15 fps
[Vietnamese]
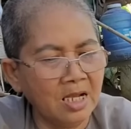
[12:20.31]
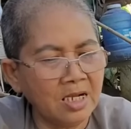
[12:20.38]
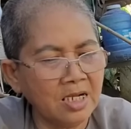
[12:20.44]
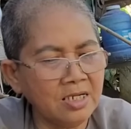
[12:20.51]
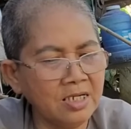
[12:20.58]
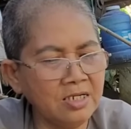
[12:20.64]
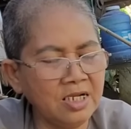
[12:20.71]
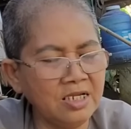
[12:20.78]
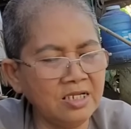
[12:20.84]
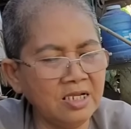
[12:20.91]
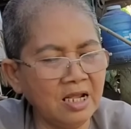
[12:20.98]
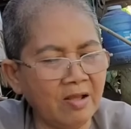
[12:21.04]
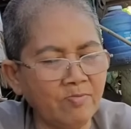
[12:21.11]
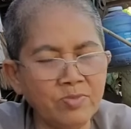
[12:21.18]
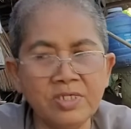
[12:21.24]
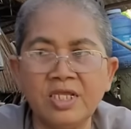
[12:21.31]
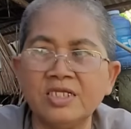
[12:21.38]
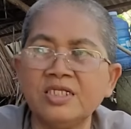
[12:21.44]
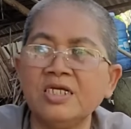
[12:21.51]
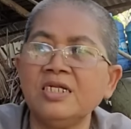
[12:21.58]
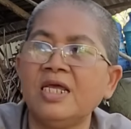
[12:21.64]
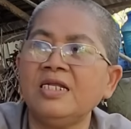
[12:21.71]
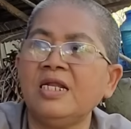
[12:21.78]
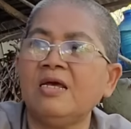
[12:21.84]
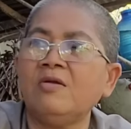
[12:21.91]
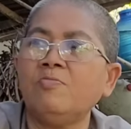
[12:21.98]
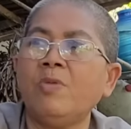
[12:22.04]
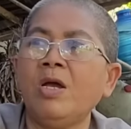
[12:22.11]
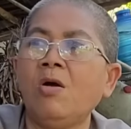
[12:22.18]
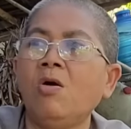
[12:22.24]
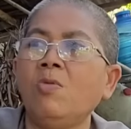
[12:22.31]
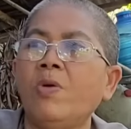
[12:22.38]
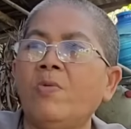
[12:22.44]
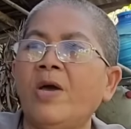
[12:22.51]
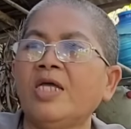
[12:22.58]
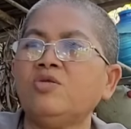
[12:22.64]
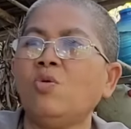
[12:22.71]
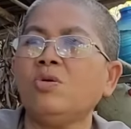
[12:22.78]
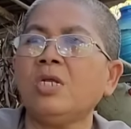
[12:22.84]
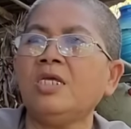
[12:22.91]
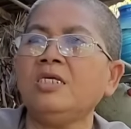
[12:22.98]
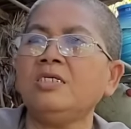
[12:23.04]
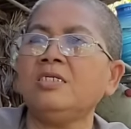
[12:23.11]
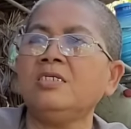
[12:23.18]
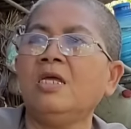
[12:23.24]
cái nó đi ẩm gì tới đây nè má ơi bà ba thuốc đi